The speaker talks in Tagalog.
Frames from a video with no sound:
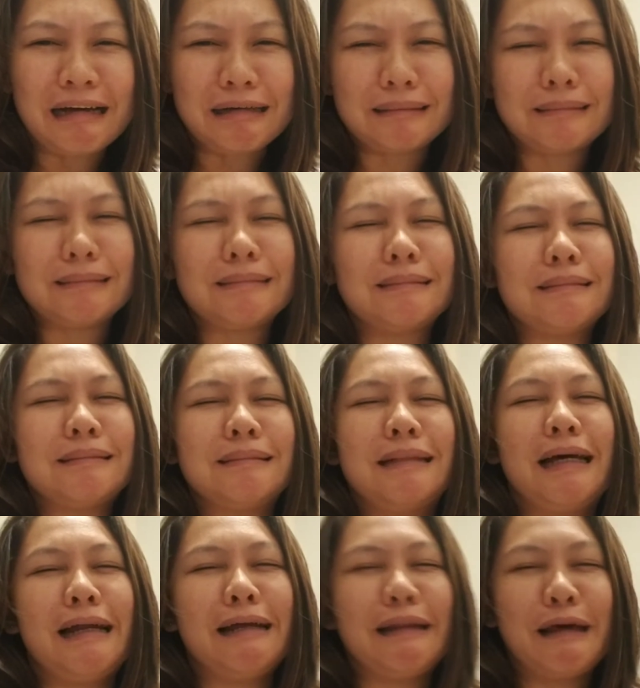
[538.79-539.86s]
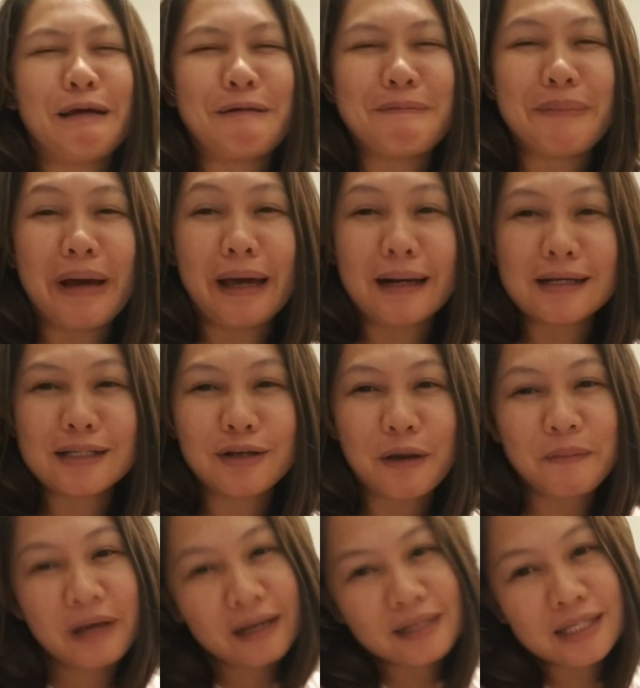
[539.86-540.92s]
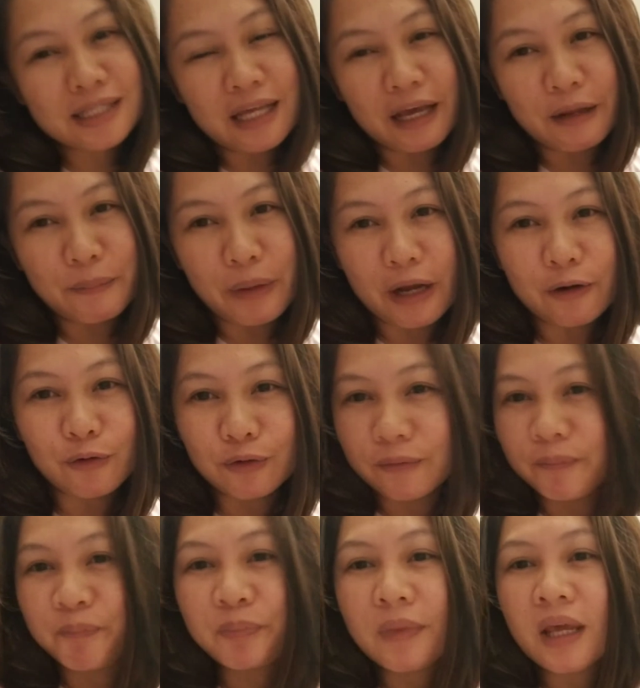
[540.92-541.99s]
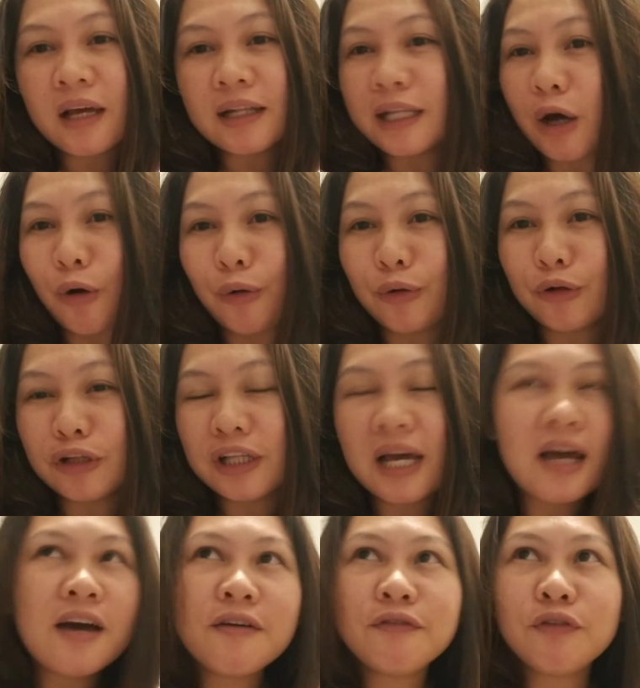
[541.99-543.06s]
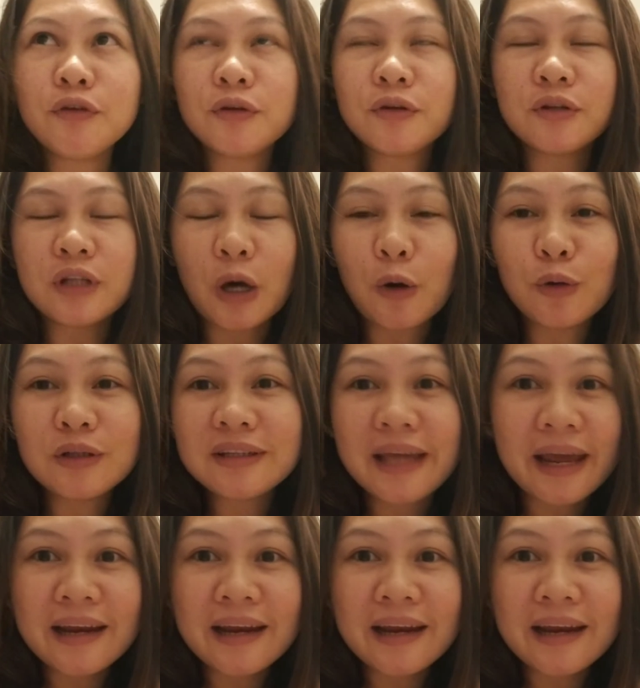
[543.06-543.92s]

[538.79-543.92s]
Mm, wala na tayong pera so I'm gonna stay in my room the whole the whole day